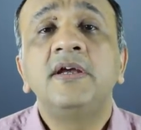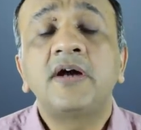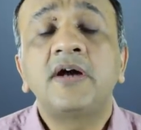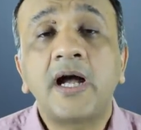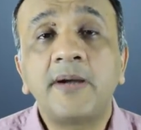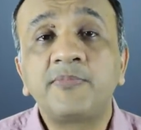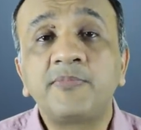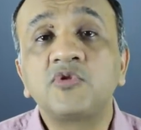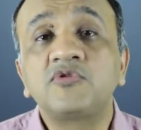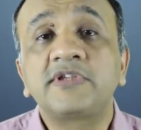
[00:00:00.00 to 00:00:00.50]

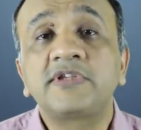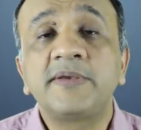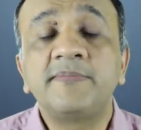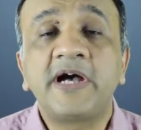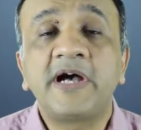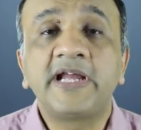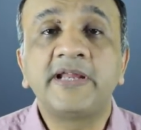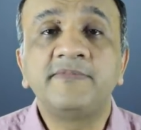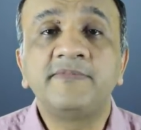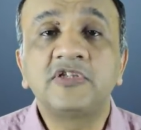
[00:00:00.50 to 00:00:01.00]
आप उसके
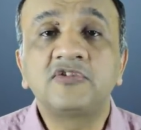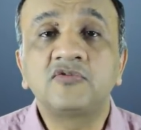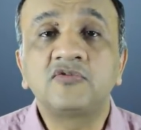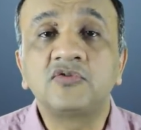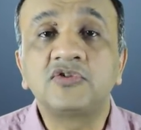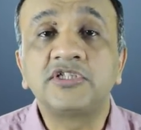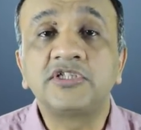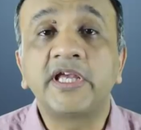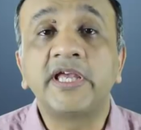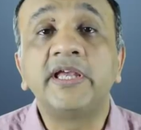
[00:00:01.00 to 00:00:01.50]
बारे में
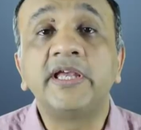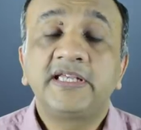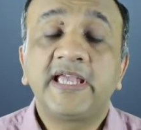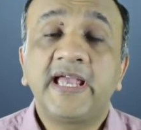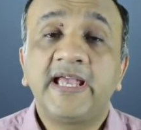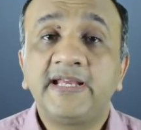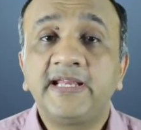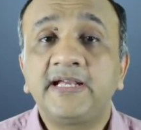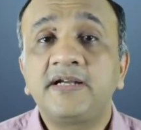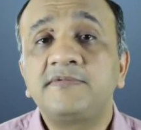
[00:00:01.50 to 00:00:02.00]
सोचिए
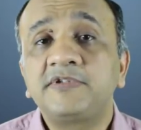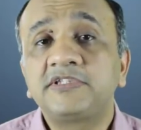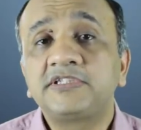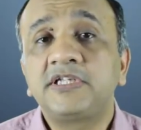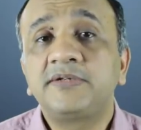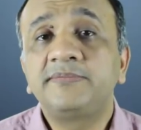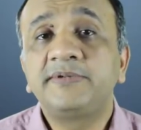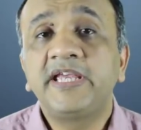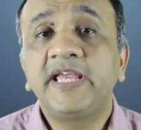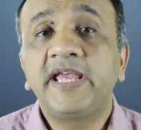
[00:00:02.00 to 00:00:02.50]
कहने का
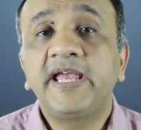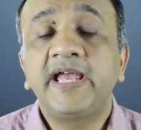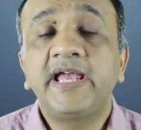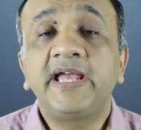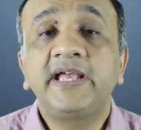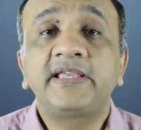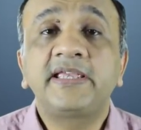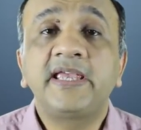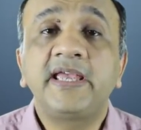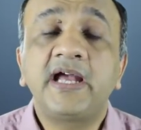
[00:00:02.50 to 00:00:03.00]
मतलब ये
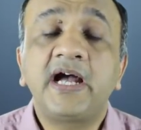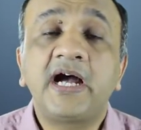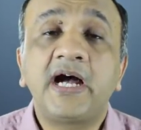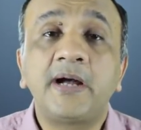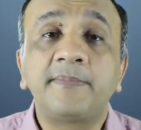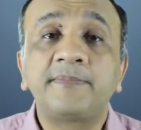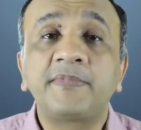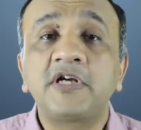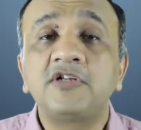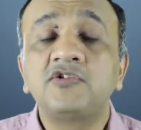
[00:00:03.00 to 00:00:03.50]
है कि
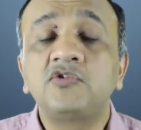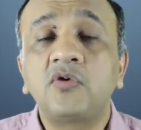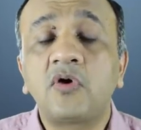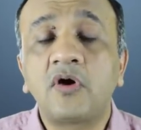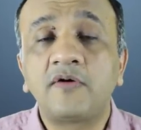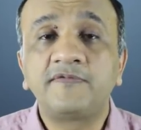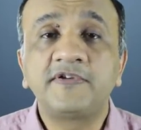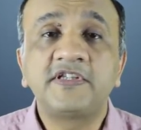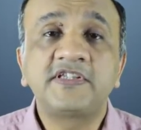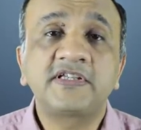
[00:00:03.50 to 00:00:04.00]
आपका जो
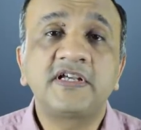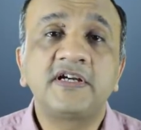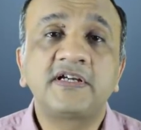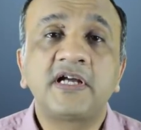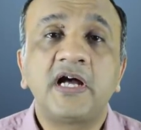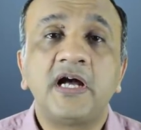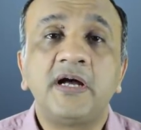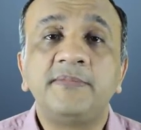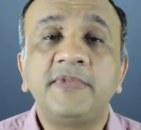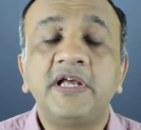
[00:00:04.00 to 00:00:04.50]
ऑफिस का
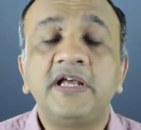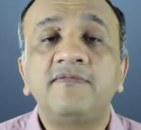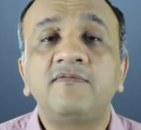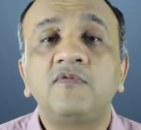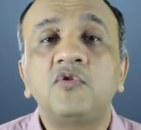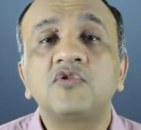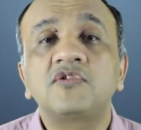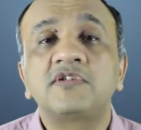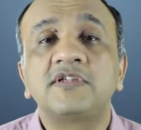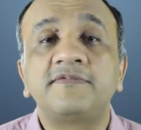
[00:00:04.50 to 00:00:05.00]
काम है
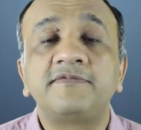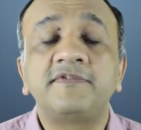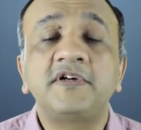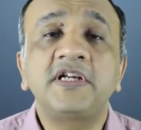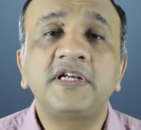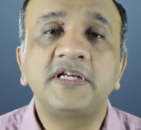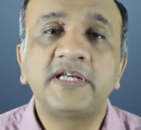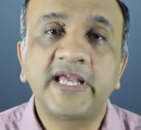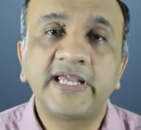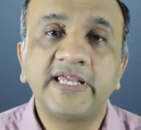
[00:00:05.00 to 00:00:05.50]
वो
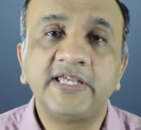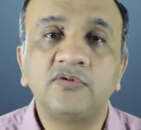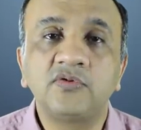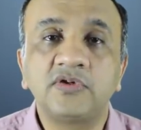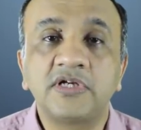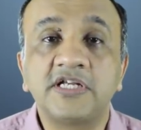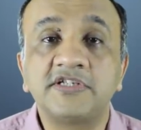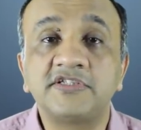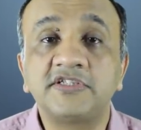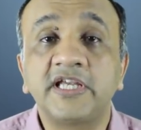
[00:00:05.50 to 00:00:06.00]
सफ़र नहीं
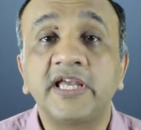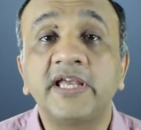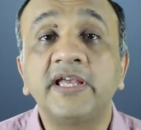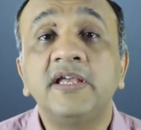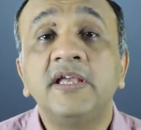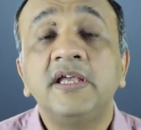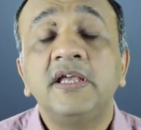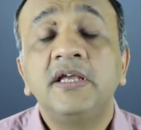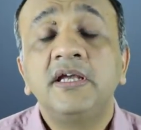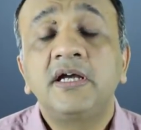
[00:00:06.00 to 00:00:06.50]
होना चाहिए